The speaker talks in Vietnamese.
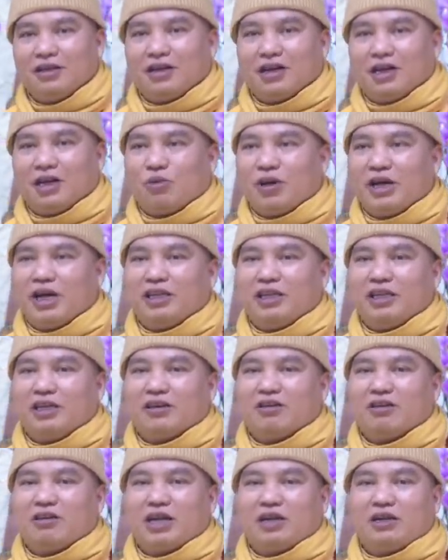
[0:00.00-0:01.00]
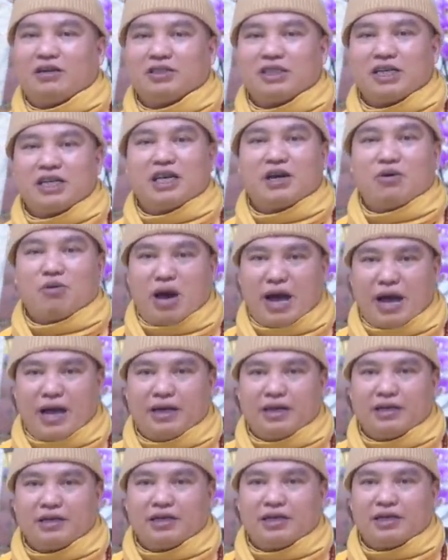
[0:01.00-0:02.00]
ở quê thì có đất họ xây ra
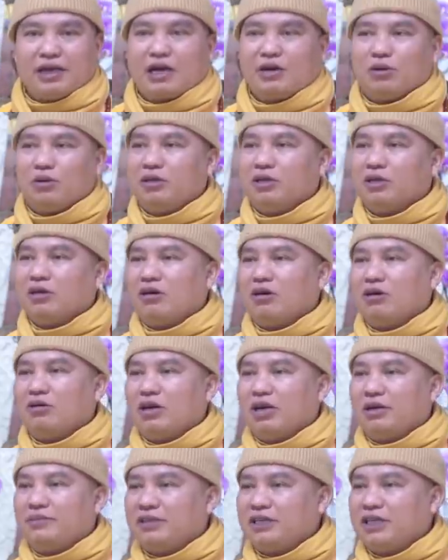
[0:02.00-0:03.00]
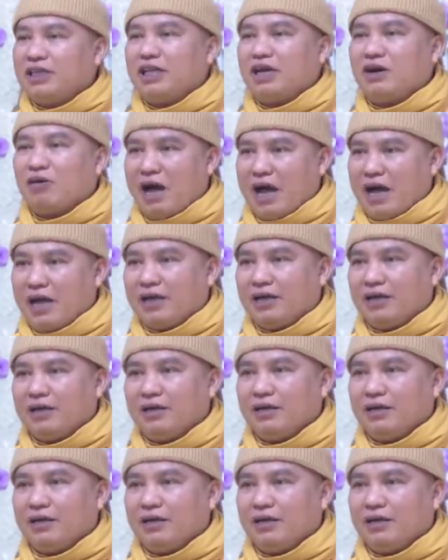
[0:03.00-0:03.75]
ngoài nhưng ở Hà Nội thì có đâu đất mà xây ra ngoài